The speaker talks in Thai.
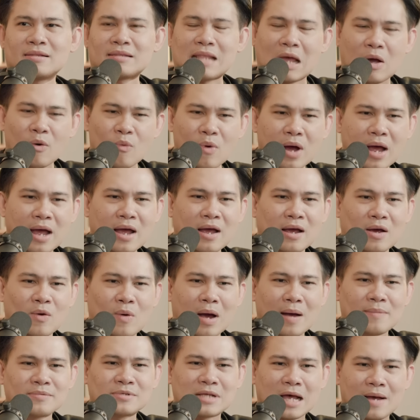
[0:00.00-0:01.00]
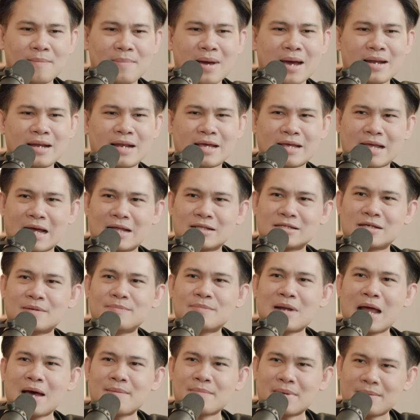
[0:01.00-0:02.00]
แต่ว่าความสามารถในการ
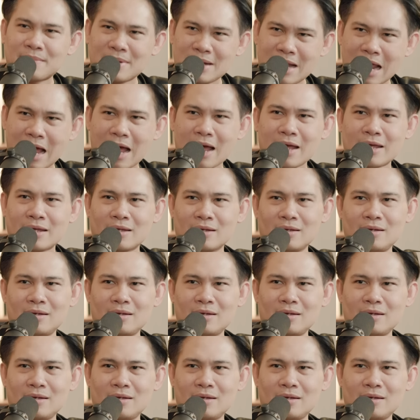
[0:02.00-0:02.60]
ชำระมันไม่ได้